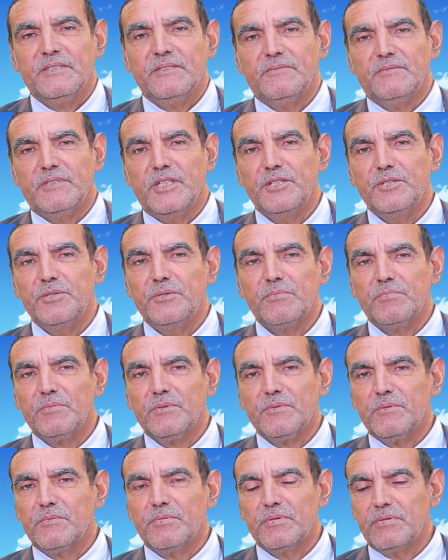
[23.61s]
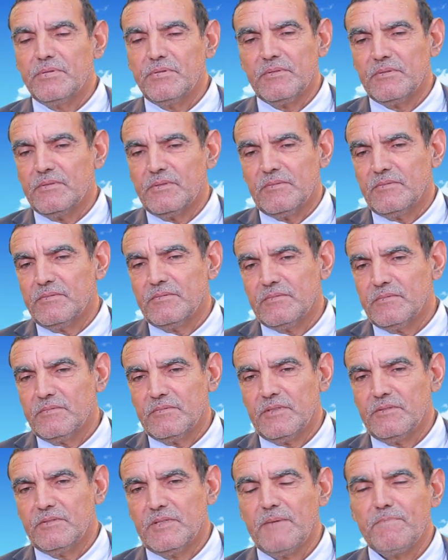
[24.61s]
d'ailleurs,
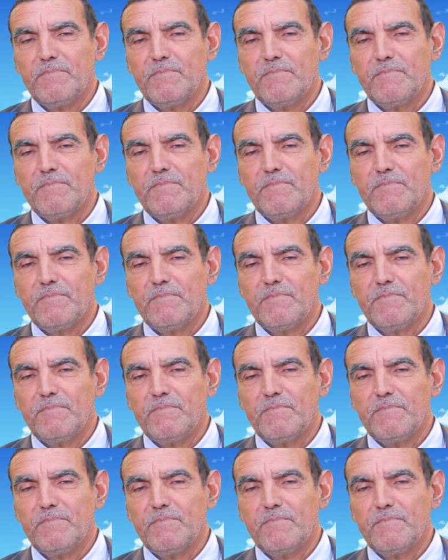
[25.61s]
on